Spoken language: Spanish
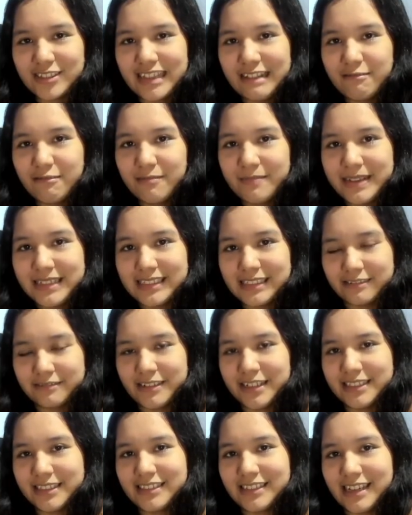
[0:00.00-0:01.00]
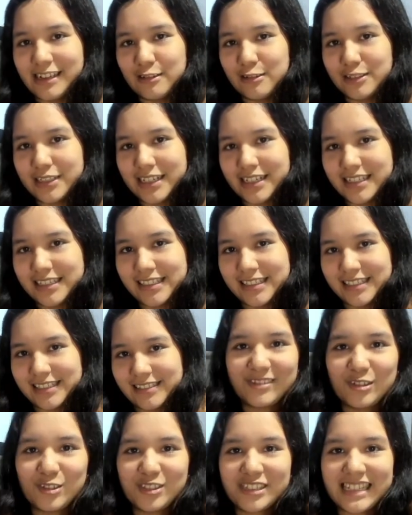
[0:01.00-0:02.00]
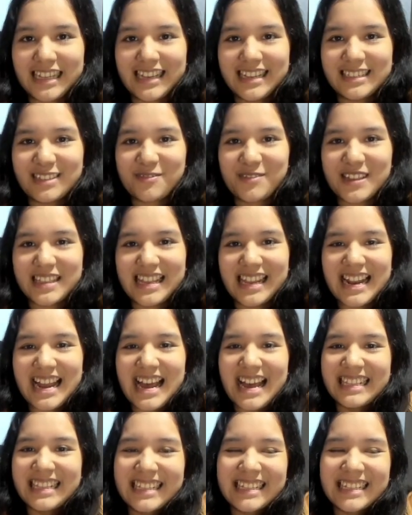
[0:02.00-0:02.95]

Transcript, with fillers: álbumes se van a otra casa. Ustedes definirán